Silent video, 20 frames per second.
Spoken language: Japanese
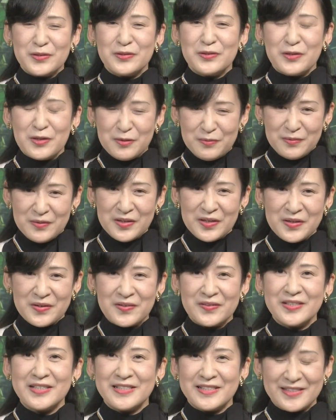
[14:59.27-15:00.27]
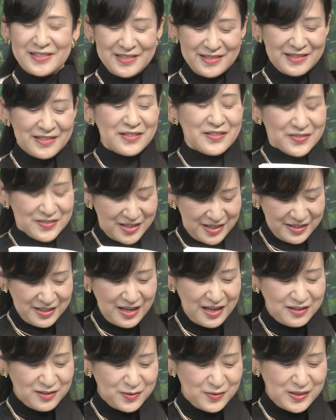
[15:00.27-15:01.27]
いう思いを一身に受け
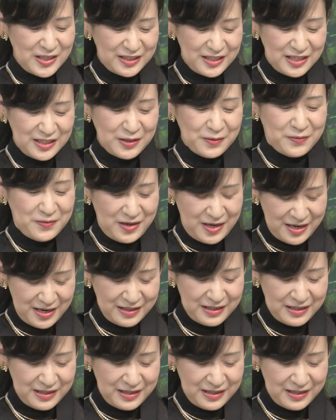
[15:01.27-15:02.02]
て育ててこられ